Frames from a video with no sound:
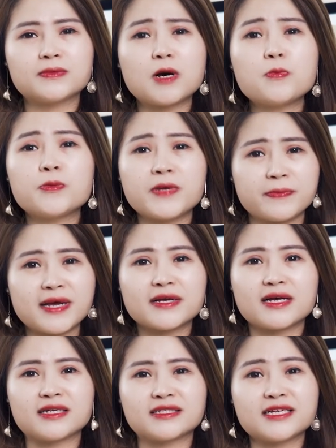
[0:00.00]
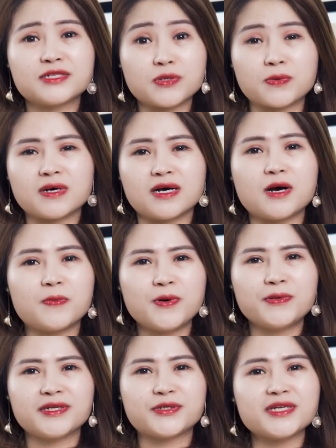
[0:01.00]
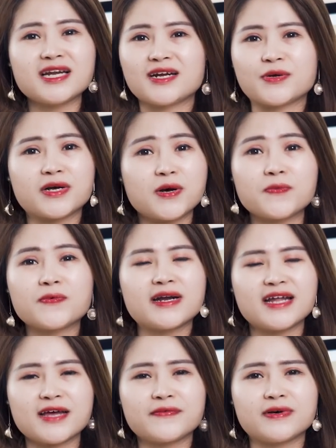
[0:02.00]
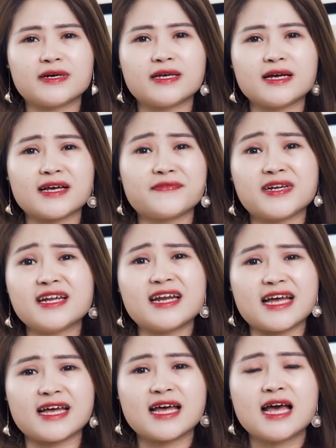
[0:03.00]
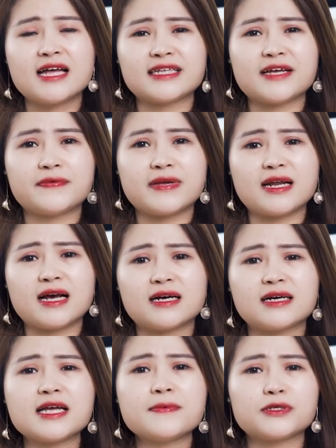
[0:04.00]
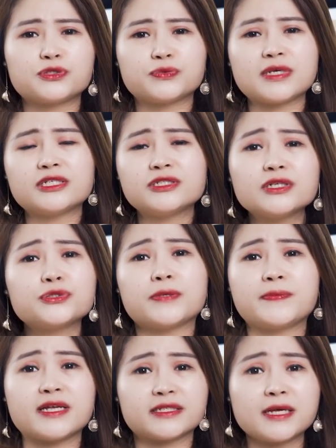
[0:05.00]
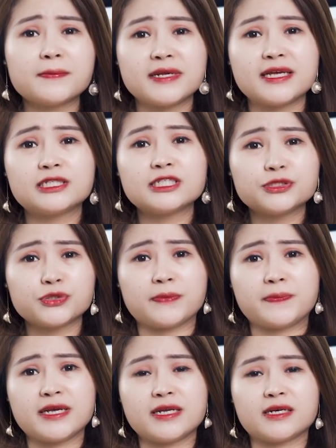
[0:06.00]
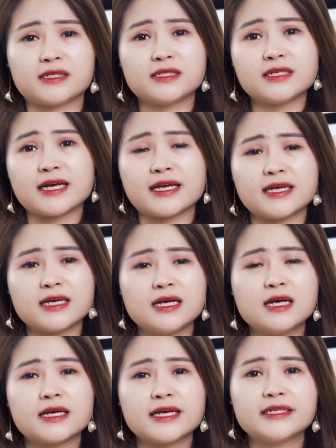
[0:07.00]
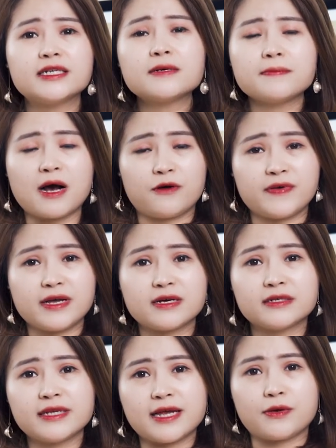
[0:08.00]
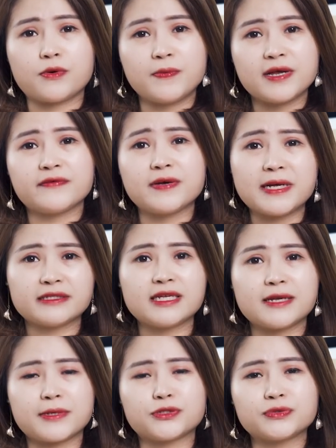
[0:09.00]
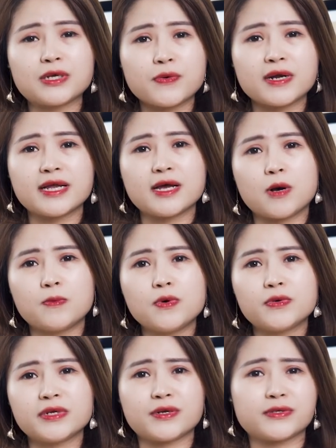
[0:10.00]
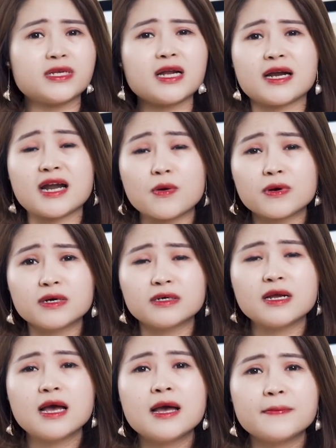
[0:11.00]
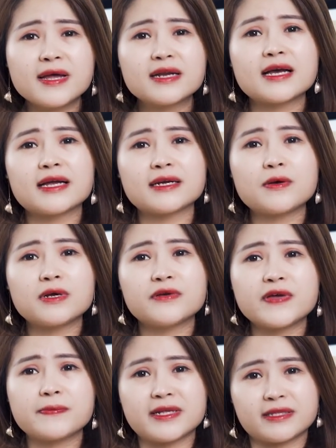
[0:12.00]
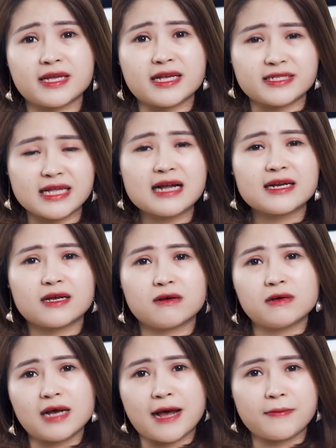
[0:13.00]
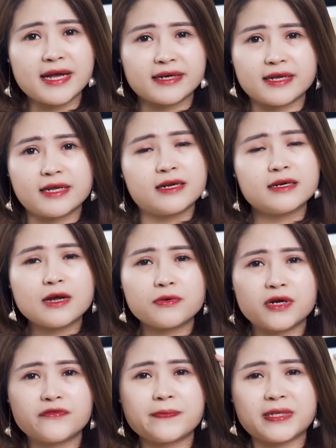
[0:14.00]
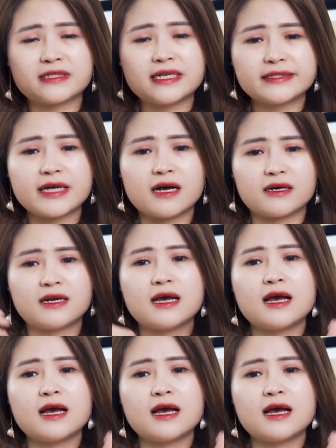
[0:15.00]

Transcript: không muốn bị bệnh à, tình dục ở hậu môn thì tốt nhất là nói không quan hệ với cái vấn đề này. Tại vì là khi mà chúng ta chưa chuẩn bị được tâm lý, chưa chuẩn bị được những cái kiến thức bảo vệ cơ thể của mình với bạn tình, mà chúng ta quan hệ hậu môn thì nó rất là đau đớn. Bên cạnh đau đớn về mặt thể xác thì cũng ám ảnh đến đau đớn về mặt tinh thần,